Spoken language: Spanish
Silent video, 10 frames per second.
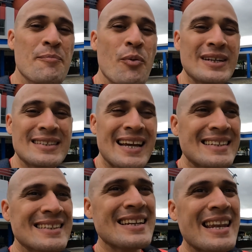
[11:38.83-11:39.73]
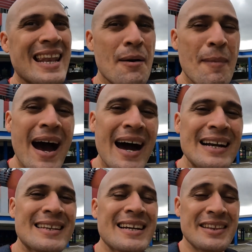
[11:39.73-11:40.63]
pues es la más
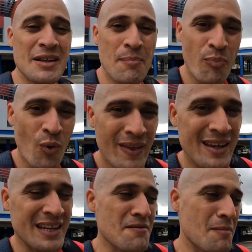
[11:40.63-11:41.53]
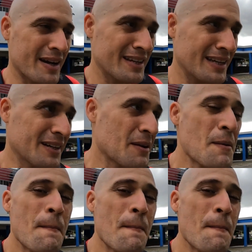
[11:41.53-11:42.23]
alta que te puedes imaginar.